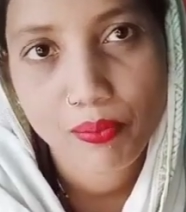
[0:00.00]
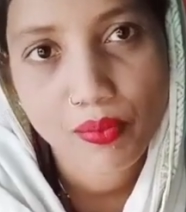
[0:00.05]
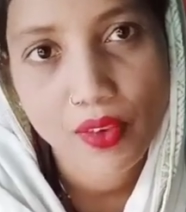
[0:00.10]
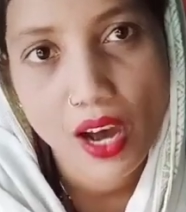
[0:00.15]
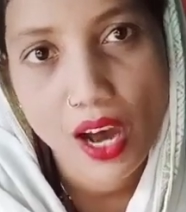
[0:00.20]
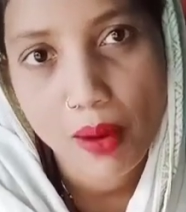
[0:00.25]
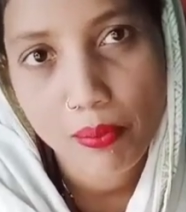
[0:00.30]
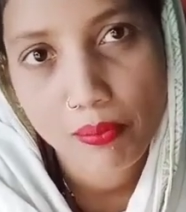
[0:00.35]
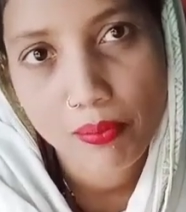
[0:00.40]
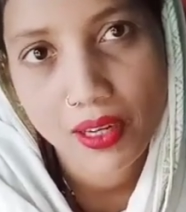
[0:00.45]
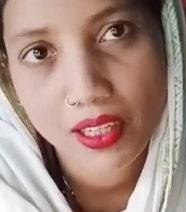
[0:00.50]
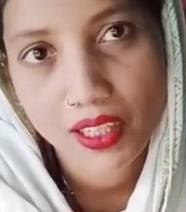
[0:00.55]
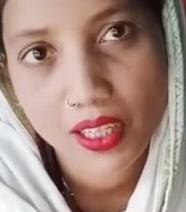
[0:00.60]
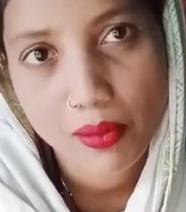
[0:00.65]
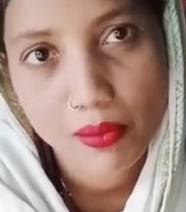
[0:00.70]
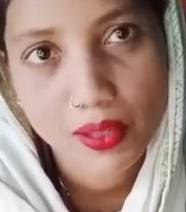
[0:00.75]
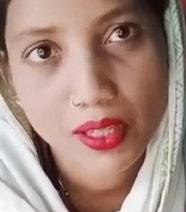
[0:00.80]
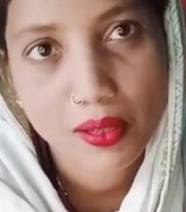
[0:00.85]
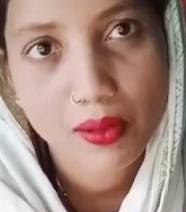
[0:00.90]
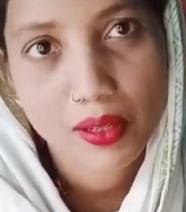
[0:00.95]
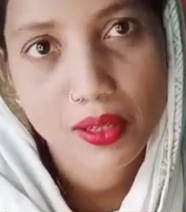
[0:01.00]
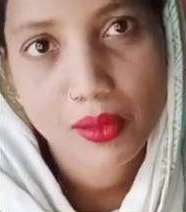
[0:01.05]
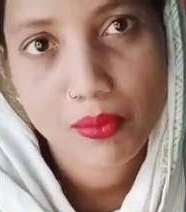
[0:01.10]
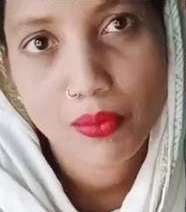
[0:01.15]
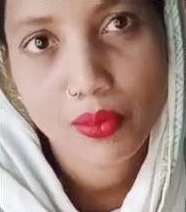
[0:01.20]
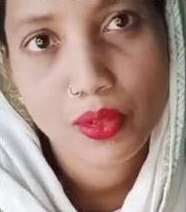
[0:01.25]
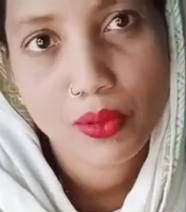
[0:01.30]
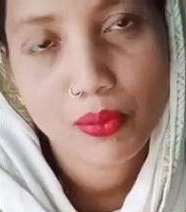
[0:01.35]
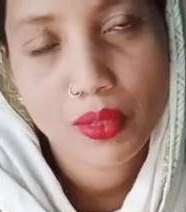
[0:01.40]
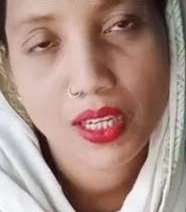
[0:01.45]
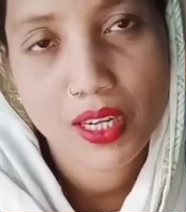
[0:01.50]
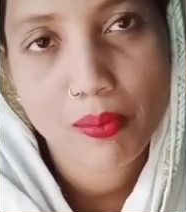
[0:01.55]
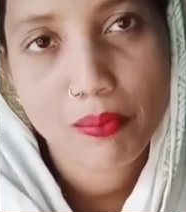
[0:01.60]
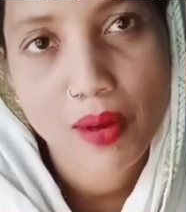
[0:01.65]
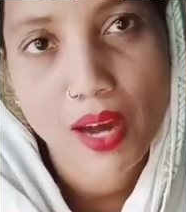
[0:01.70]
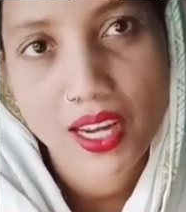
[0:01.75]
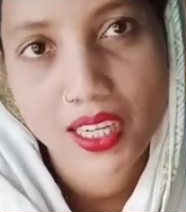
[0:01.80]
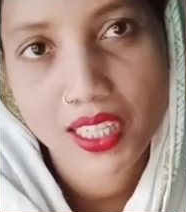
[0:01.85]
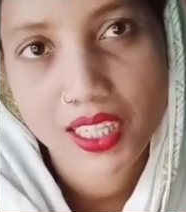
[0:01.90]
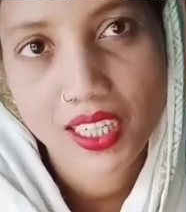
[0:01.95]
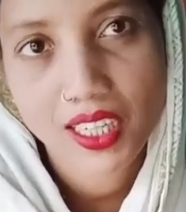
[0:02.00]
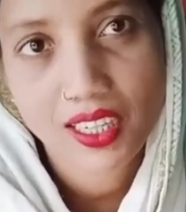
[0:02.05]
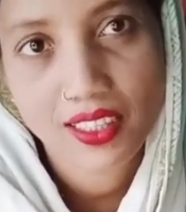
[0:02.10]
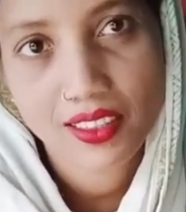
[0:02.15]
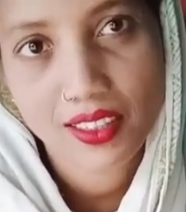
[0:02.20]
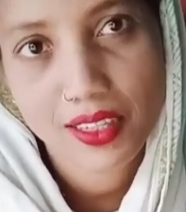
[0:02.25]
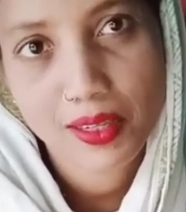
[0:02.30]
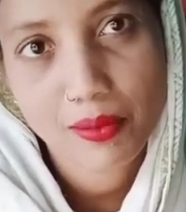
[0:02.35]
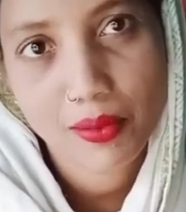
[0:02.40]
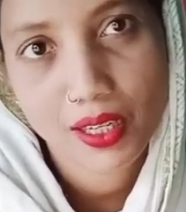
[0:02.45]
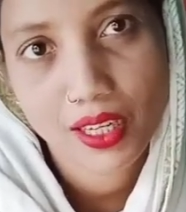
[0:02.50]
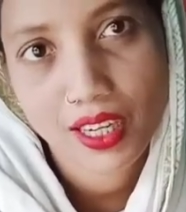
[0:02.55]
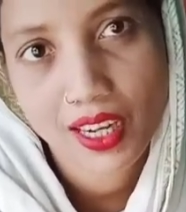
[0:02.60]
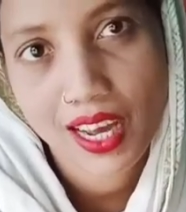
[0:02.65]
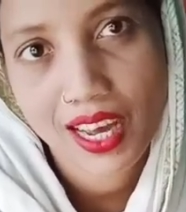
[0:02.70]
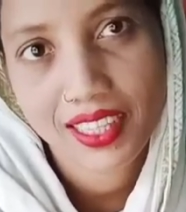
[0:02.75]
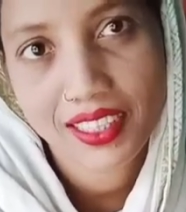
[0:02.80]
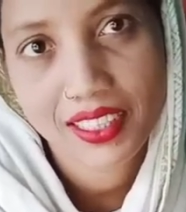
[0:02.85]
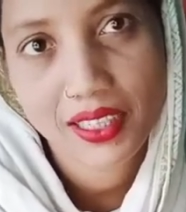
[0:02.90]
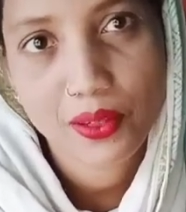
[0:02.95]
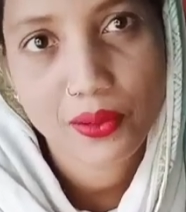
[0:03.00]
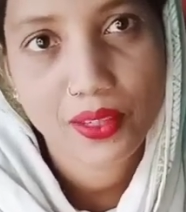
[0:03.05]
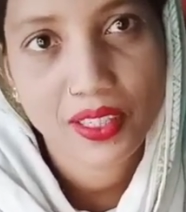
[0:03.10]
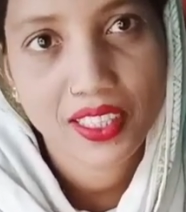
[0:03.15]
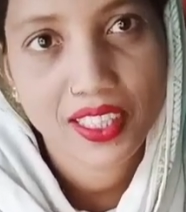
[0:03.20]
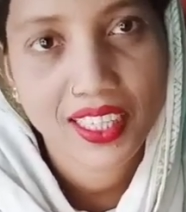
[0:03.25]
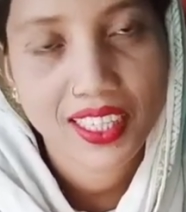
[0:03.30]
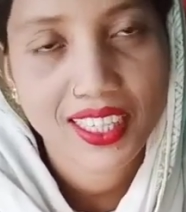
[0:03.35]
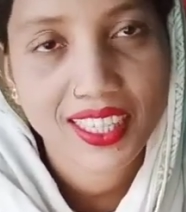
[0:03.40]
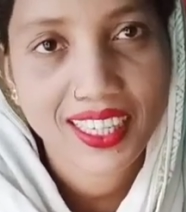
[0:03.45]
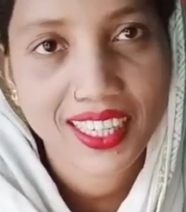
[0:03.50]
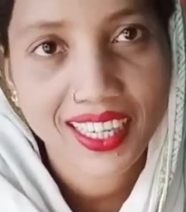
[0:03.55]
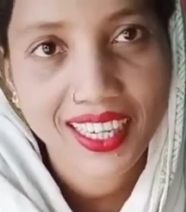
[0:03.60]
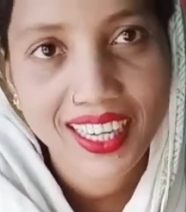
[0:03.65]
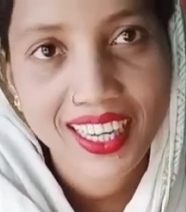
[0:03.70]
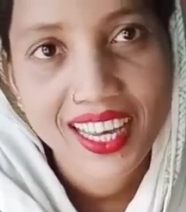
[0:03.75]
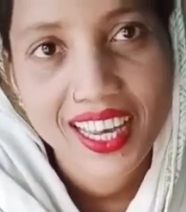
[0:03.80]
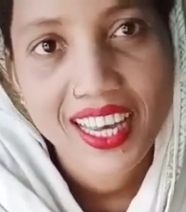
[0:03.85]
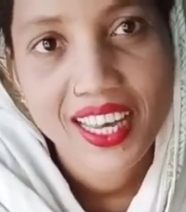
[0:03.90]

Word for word: आप मन के भी मुँह में ना पानी आ जाए मोला खाते हुए देख के